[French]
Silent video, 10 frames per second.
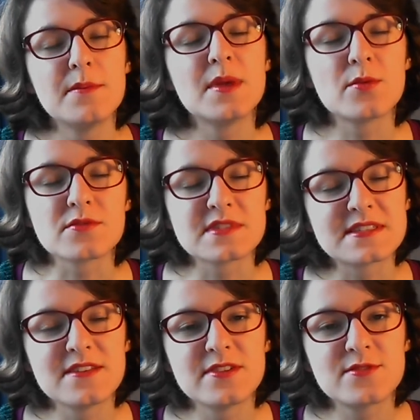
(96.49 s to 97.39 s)
Mais bon, c'est
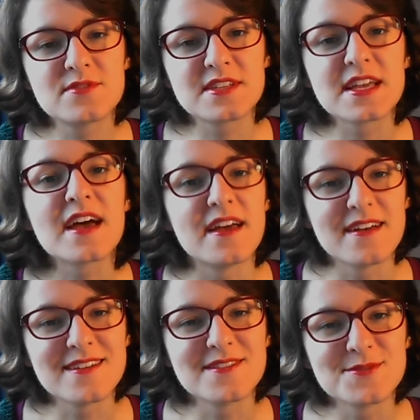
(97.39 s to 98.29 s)
ce qui fait tout l'intérêt,
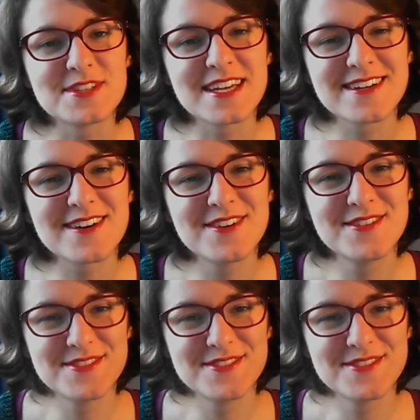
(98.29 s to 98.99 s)
hein, on est d'accord